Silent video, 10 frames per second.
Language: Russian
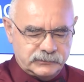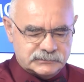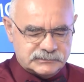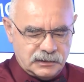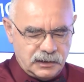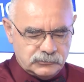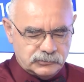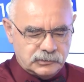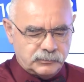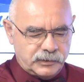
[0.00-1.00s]
и к ЦАЛу,
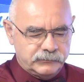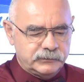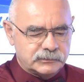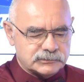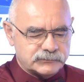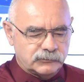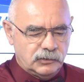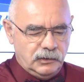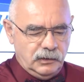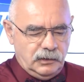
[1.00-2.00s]
и к
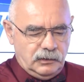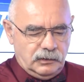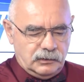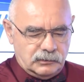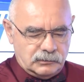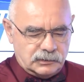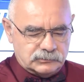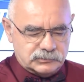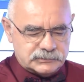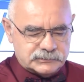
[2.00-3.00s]
правительству, а,
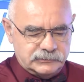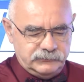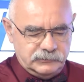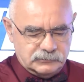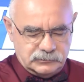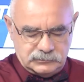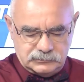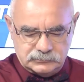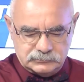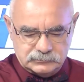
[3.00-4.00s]
который заявил,
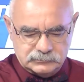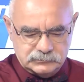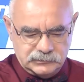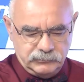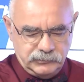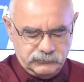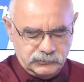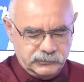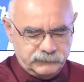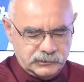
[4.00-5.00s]
я имею в
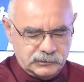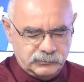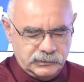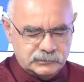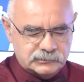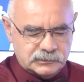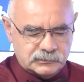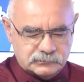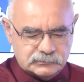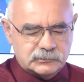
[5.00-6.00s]
виду Нафтали
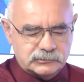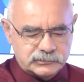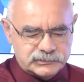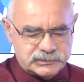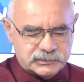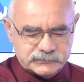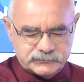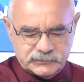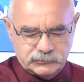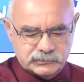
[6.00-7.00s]
Беннета, которые сейчас
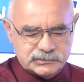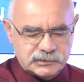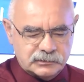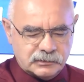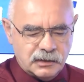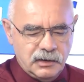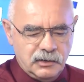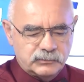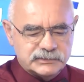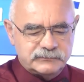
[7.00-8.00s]
в Соединенных Штатах,
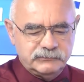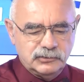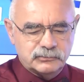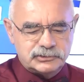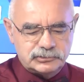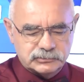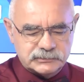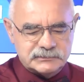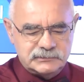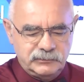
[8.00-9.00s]
мы сведем
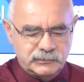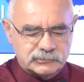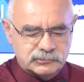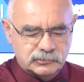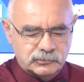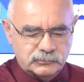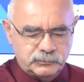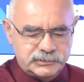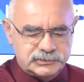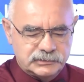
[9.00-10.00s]
счеты с теми, кто
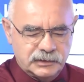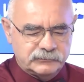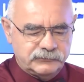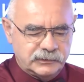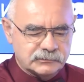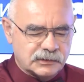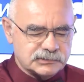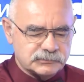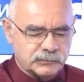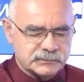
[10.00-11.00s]
причиняет вред
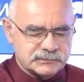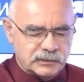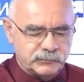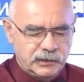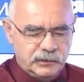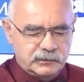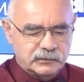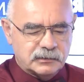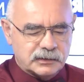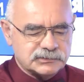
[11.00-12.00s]
нашим бойцам и
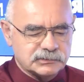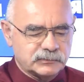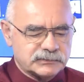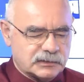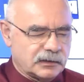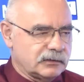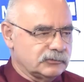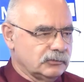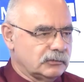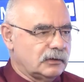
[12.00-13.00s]
гражданам Израиля.
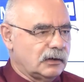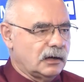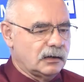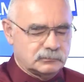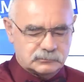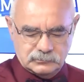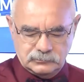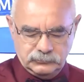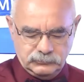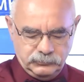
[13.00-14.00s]
Но о
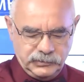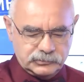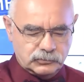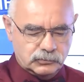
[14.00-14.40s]
об этих